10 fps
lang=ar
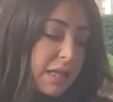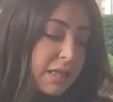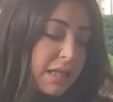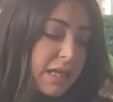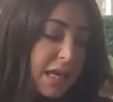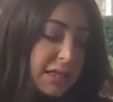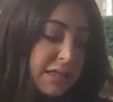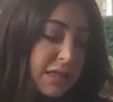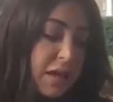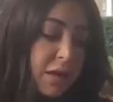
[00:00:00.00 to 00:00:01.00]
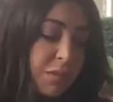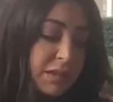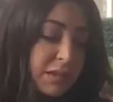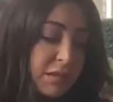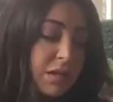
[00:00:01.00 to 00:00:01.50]
هذه الزيارة
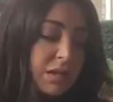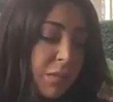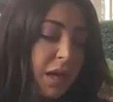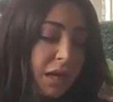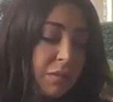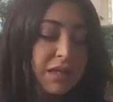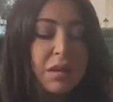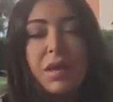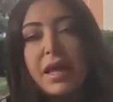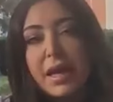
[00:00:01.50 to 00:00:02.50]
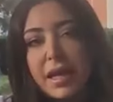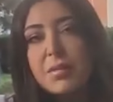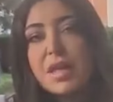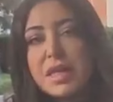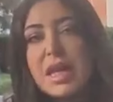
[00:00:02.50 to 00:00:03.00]
بانتظار طبعا المكتب
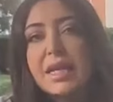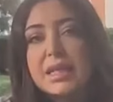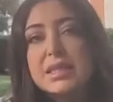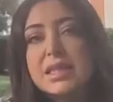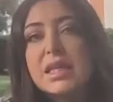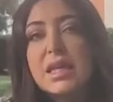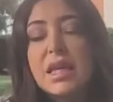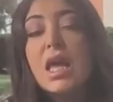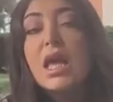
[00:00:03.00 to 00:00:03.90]
الإعلامي لعينتين لل